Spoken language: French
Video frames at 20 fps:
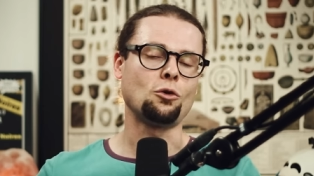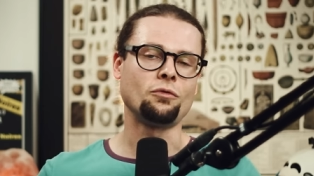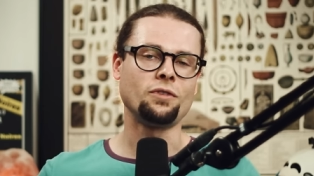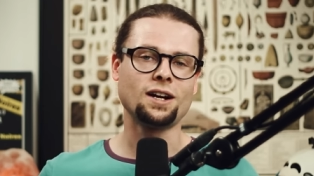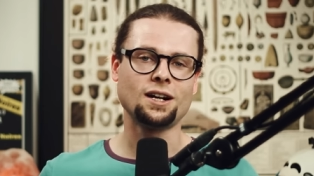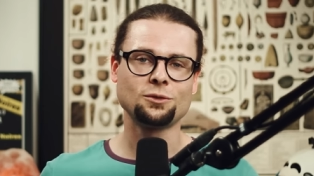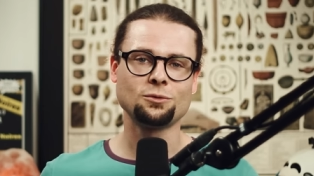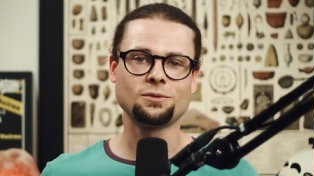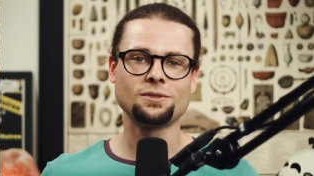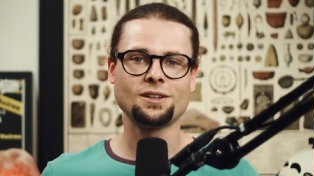on
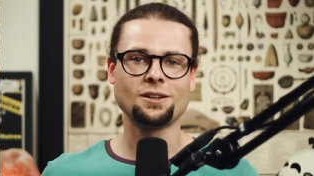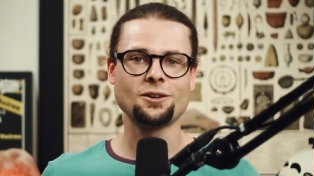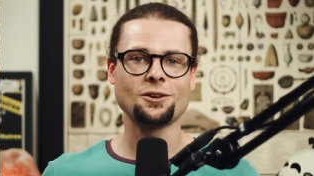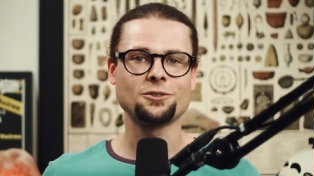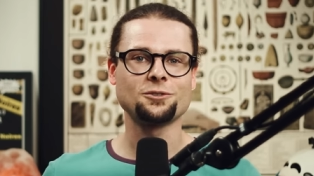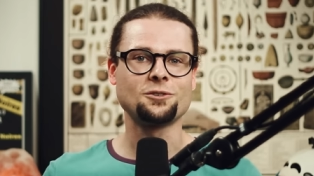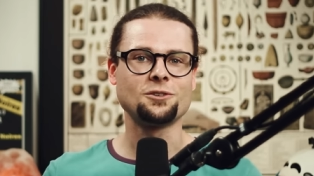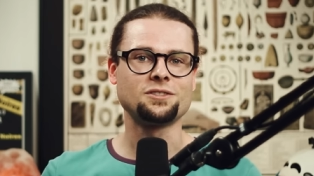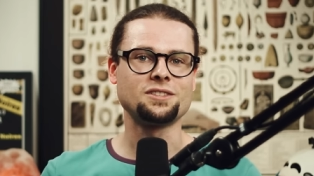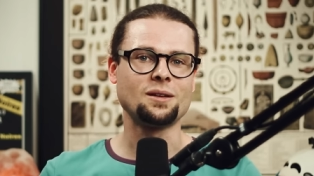verra tout à
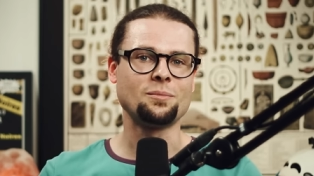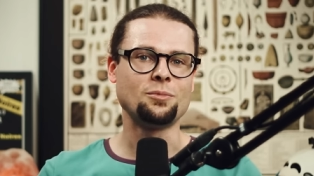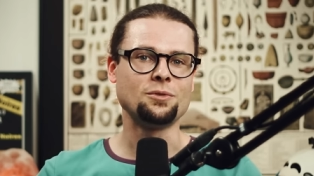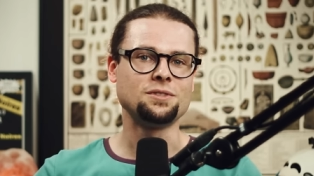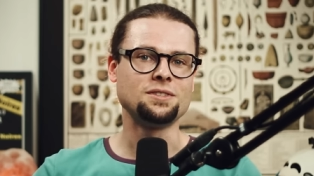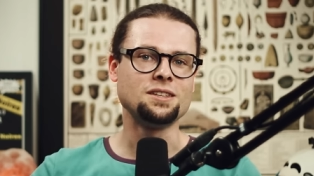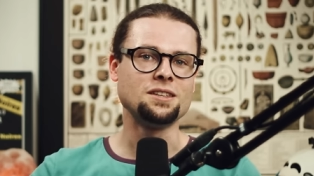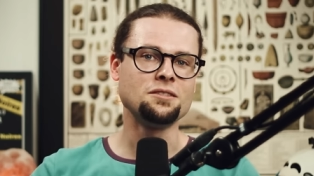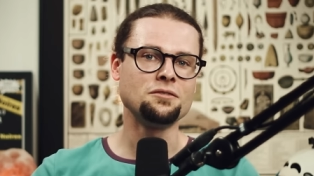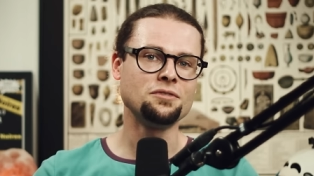l'heure ce que ça peut
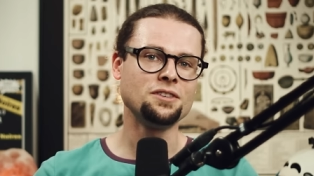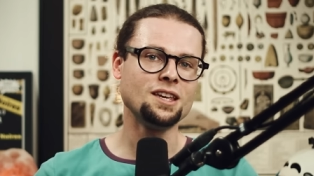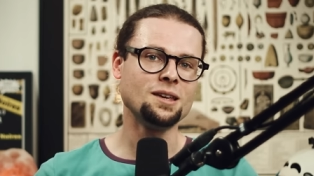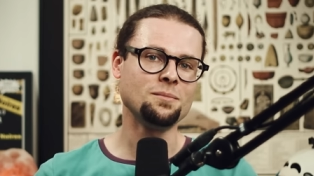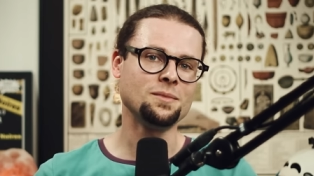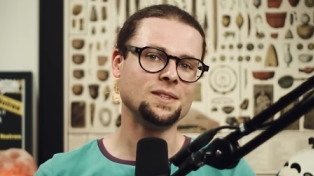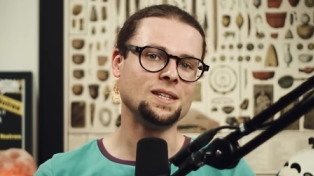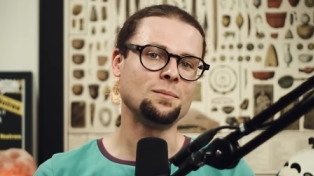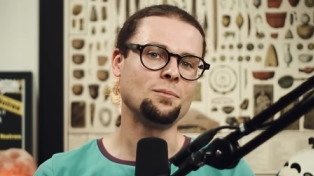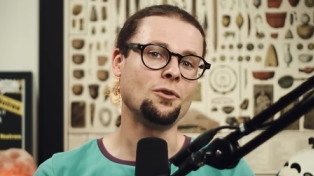signifier,
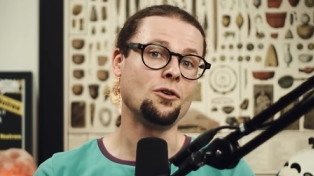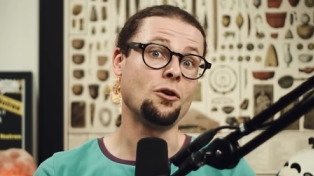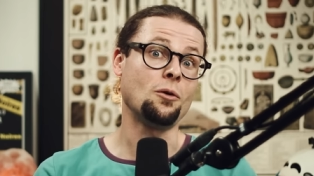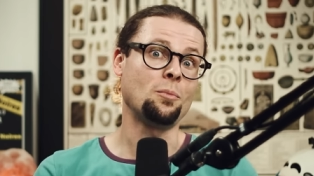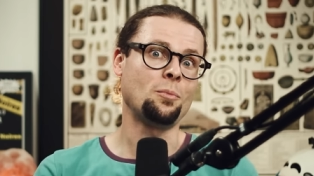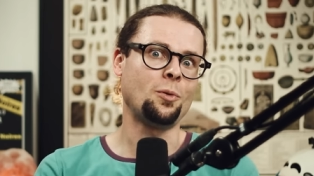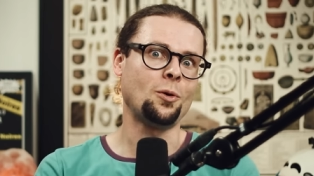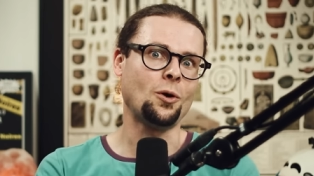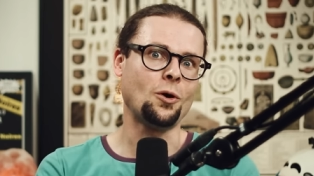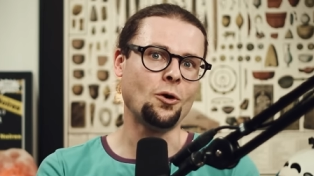mais d'abord,
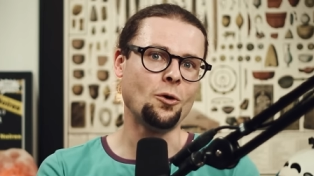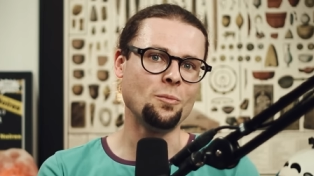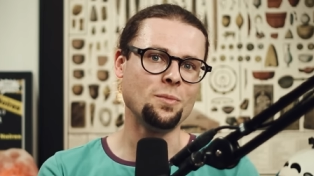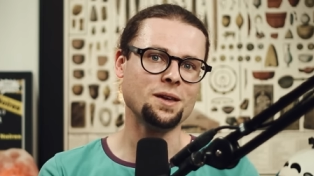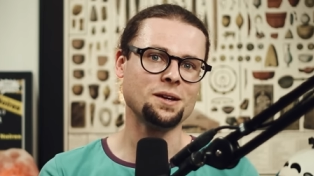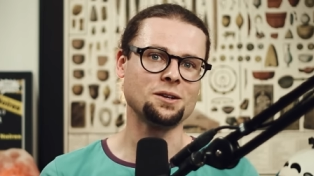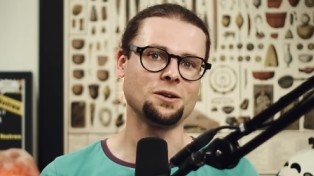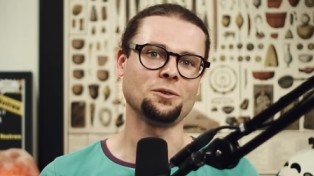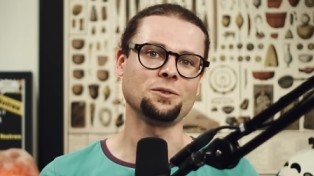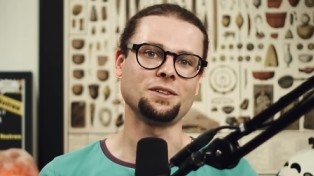
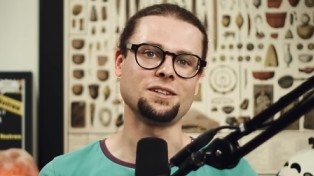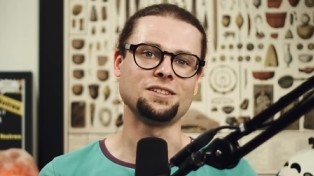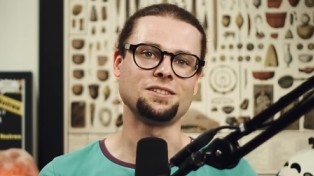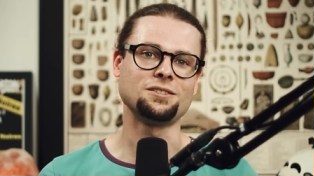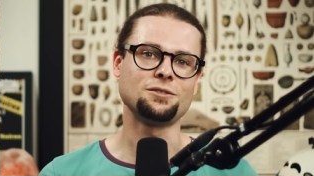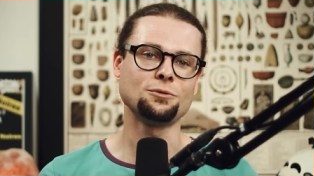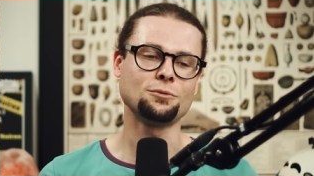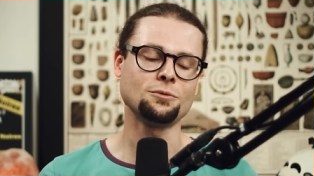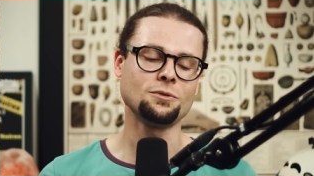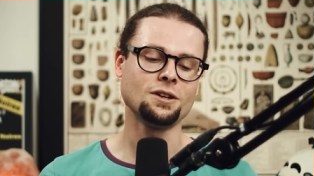première grande
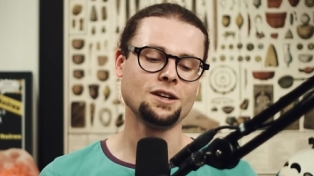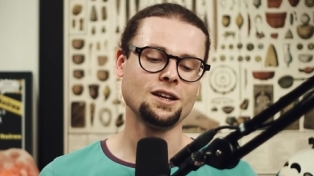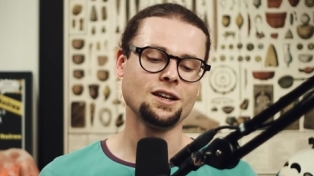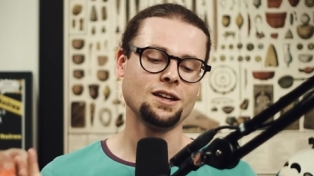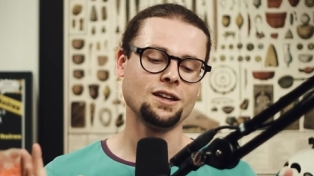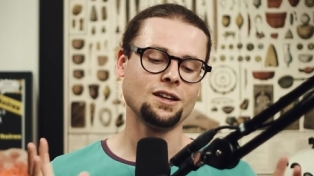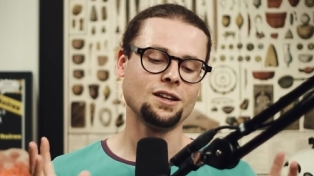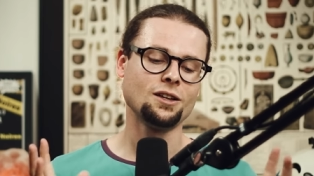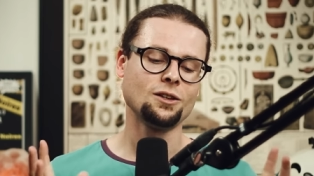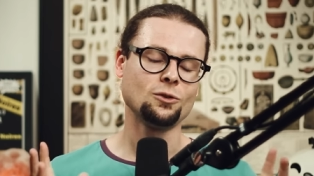question,
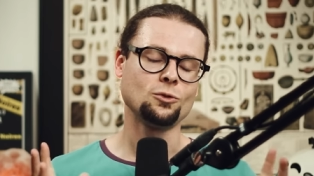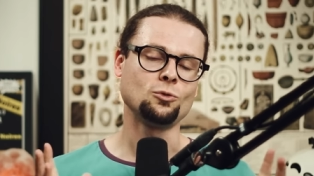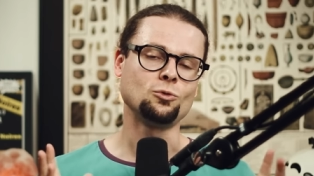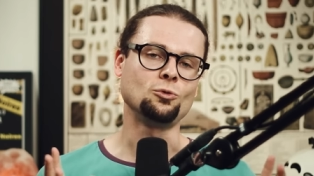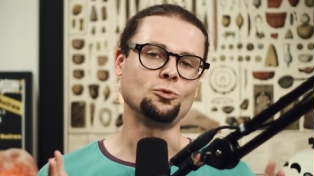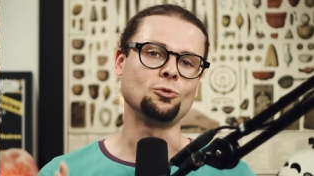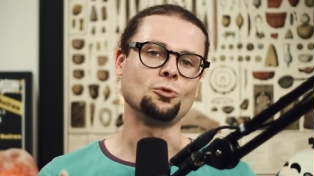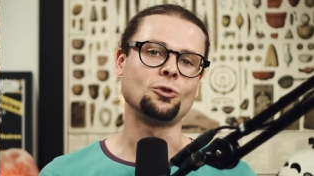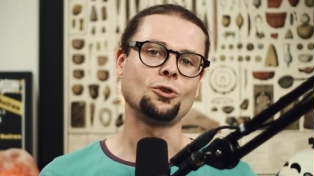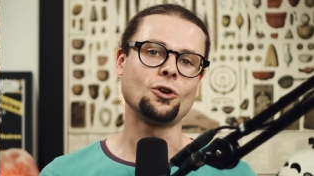
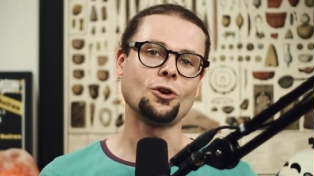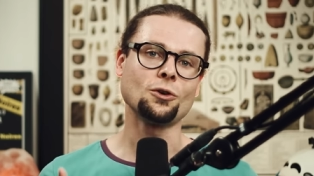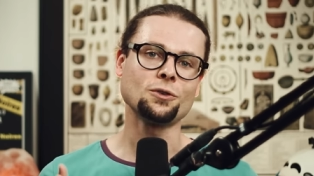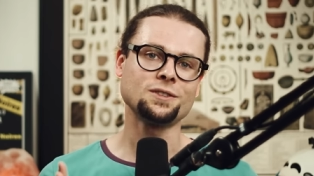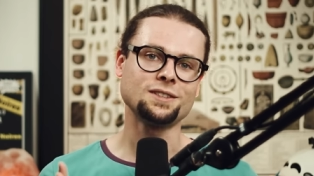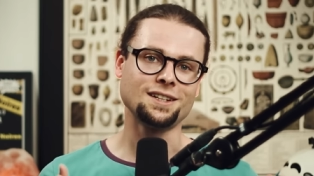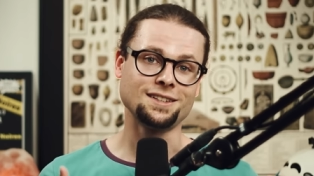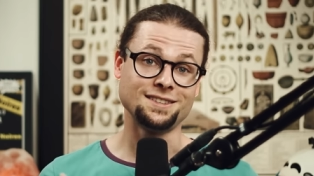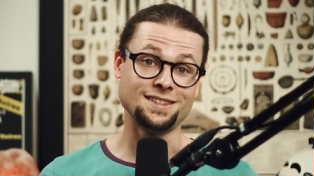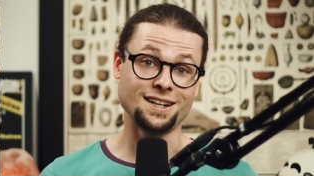de quand
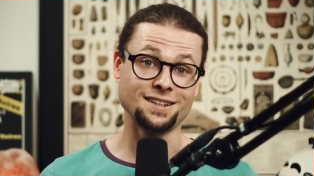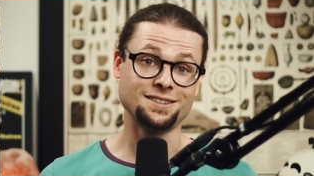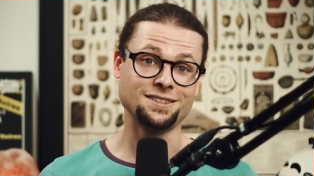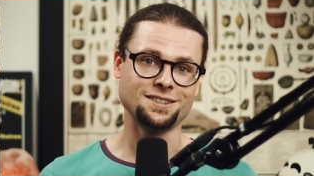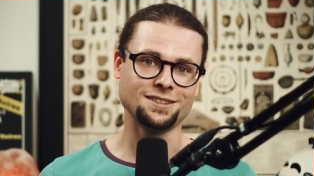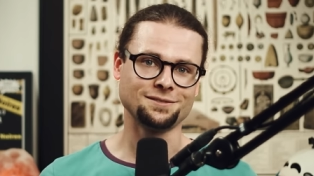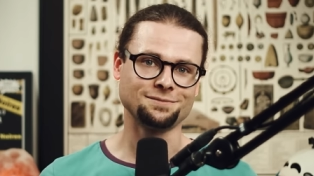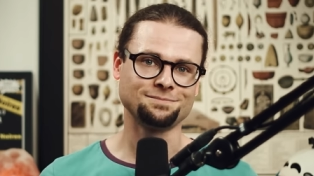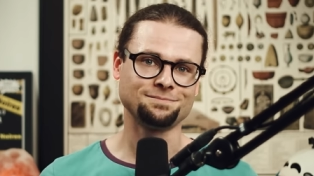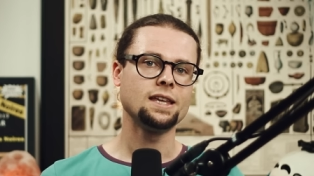ça
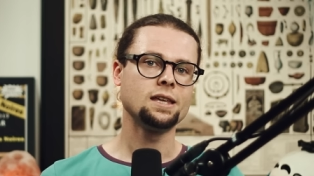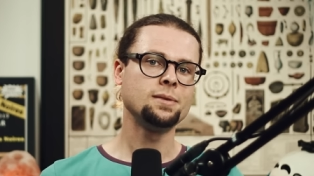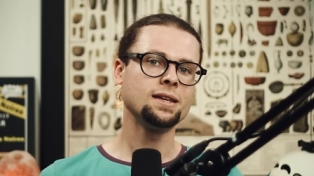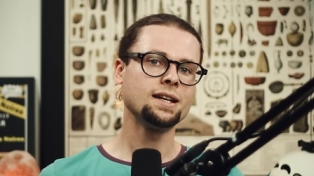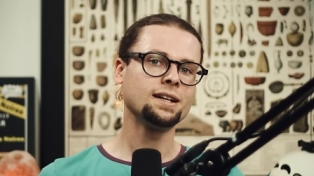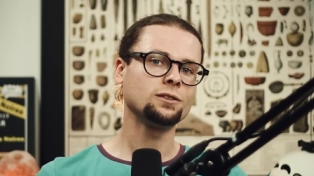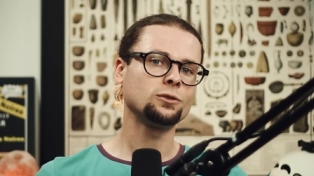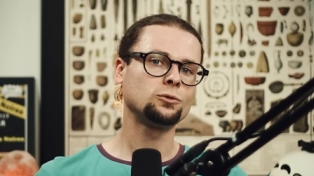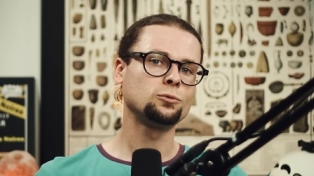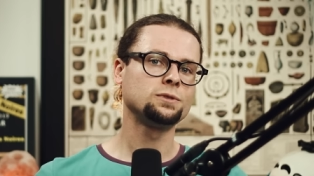date Eh
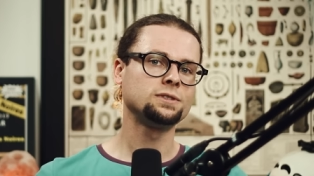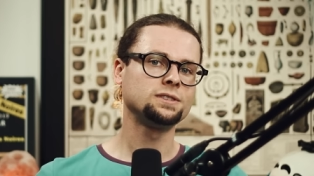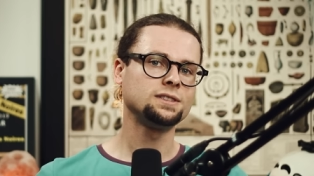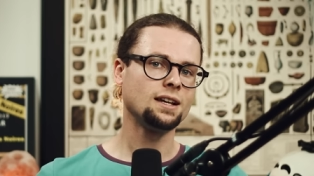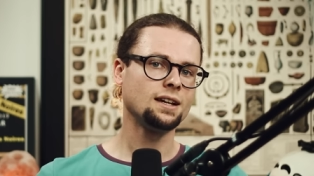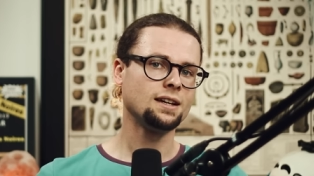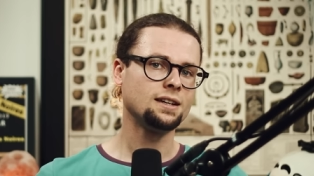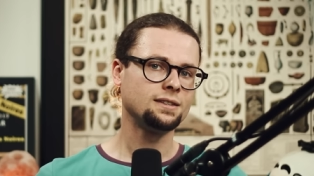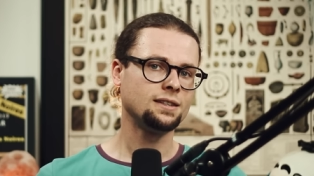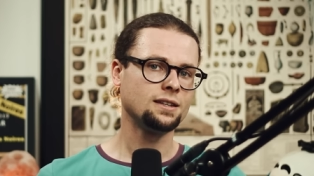bien, tout ça
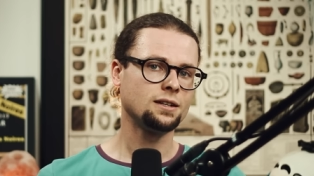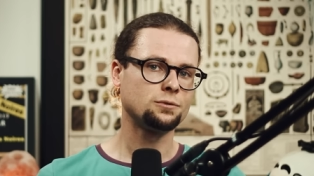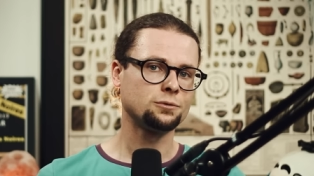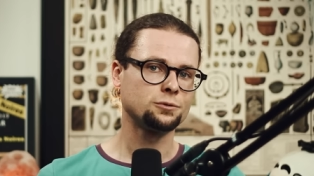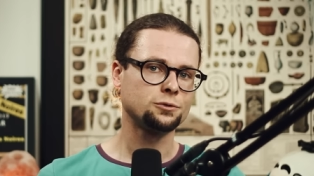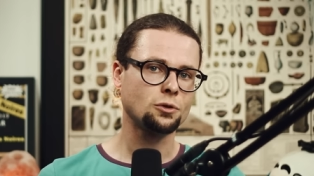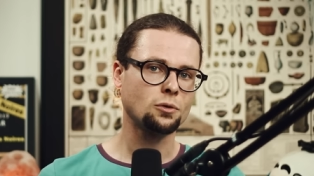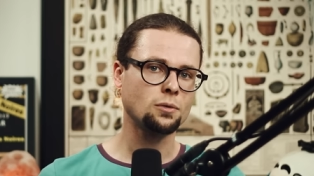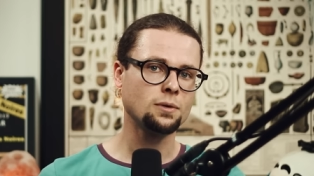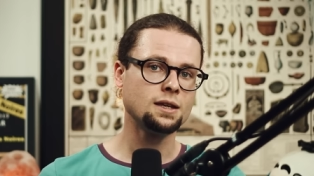a été
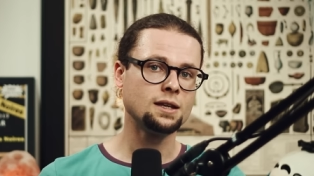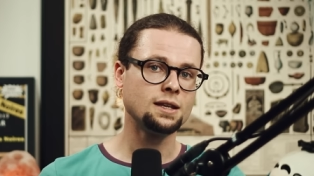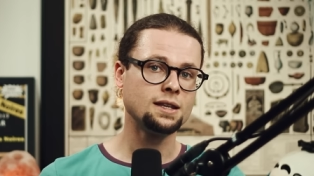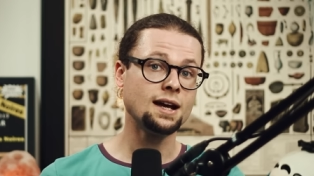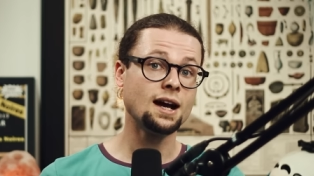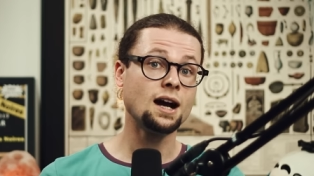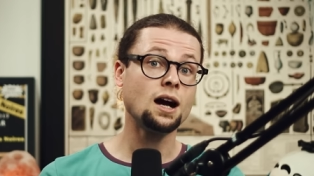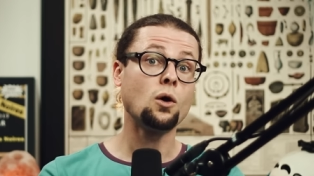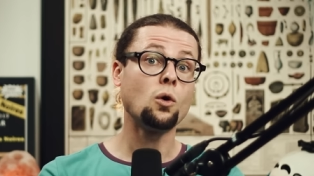construit il y a